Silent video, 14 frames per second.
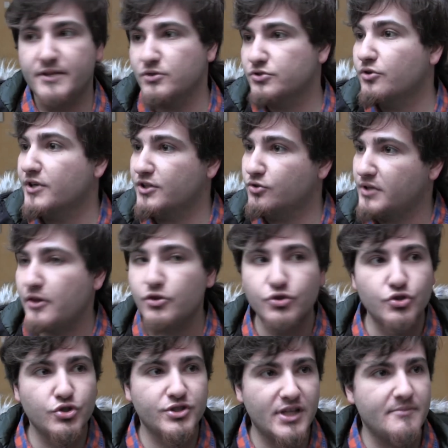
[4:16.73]
nuestro rectorado
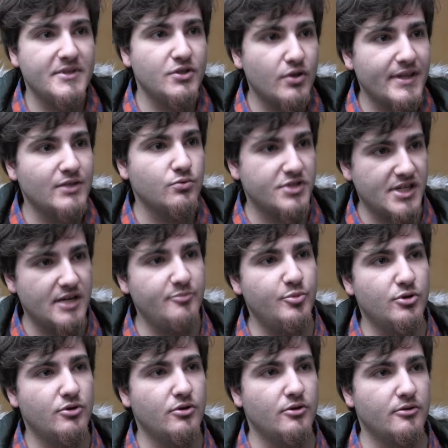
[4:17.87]
no terminó de luchar
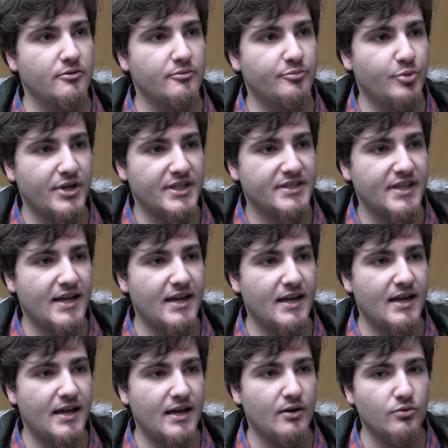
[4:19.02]
por,
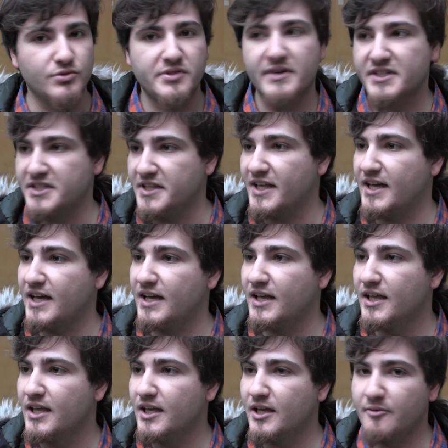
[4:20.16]
esta universidad
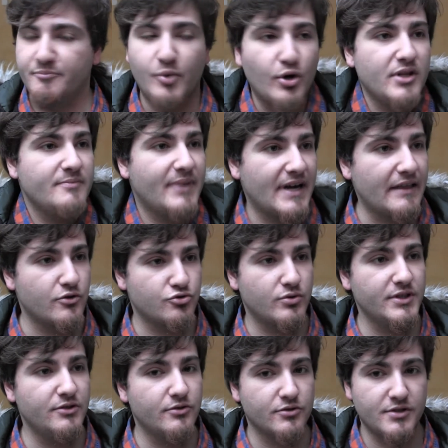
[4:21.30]
por y para
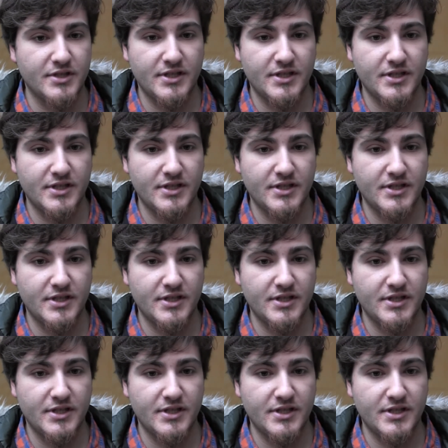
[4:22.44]
nosotros.